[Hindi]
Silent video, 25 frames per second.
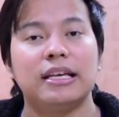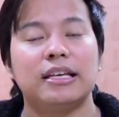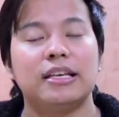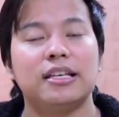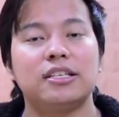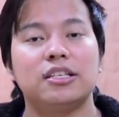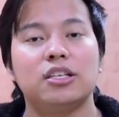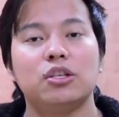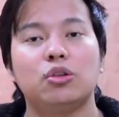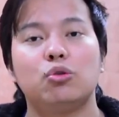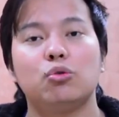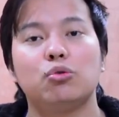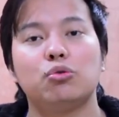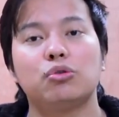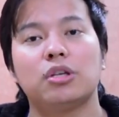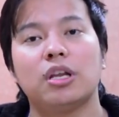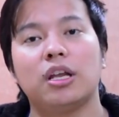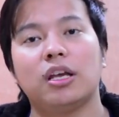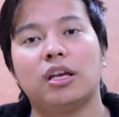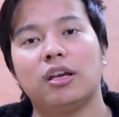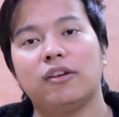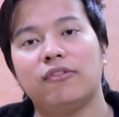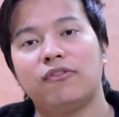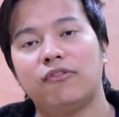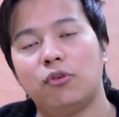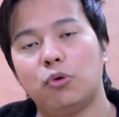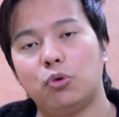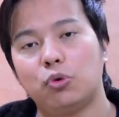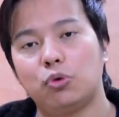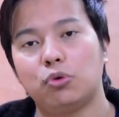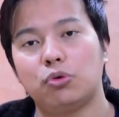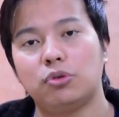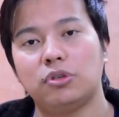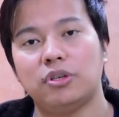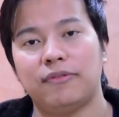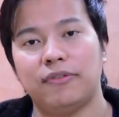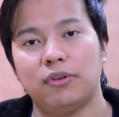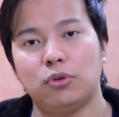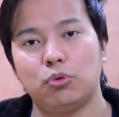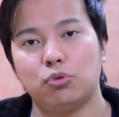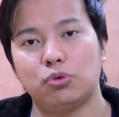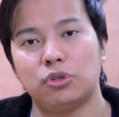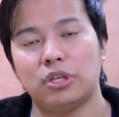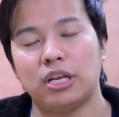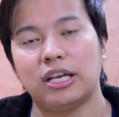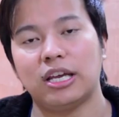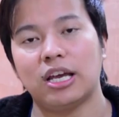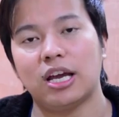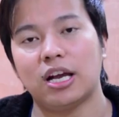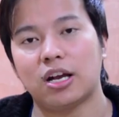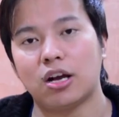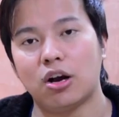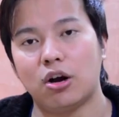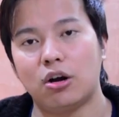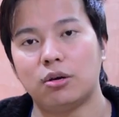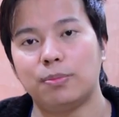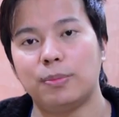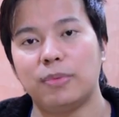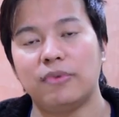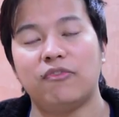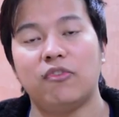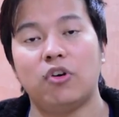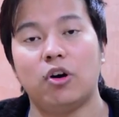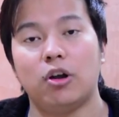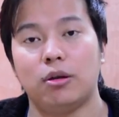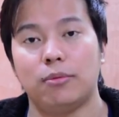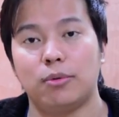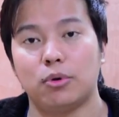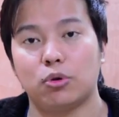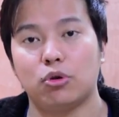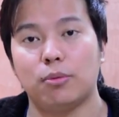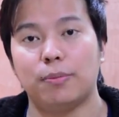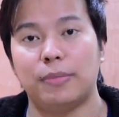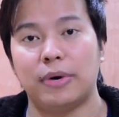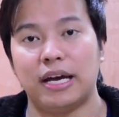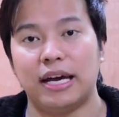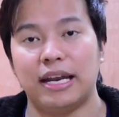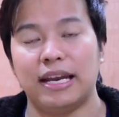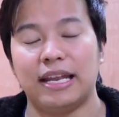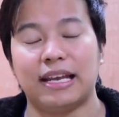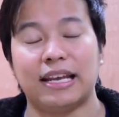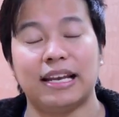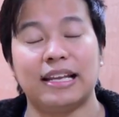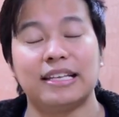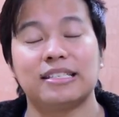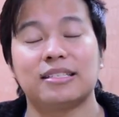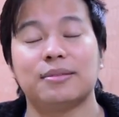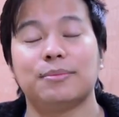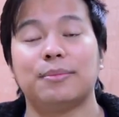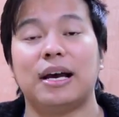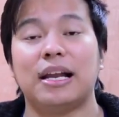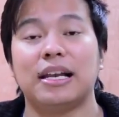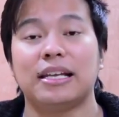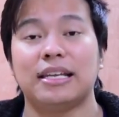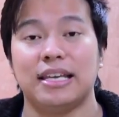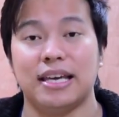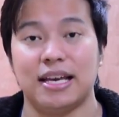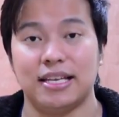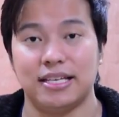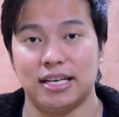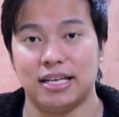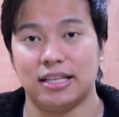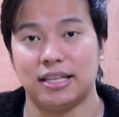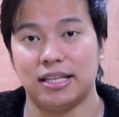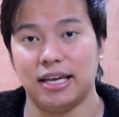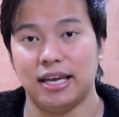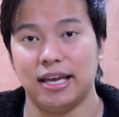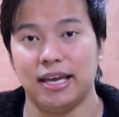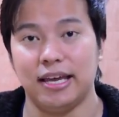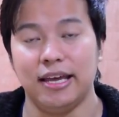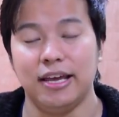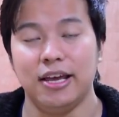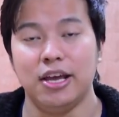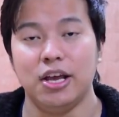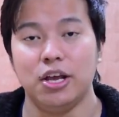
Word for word: किसी दूसरे के फोटोज या फिर दूसरे के अकाउंट में फॉलोअर को बढ़ाने के लिए इस्तेमाल किया जाता है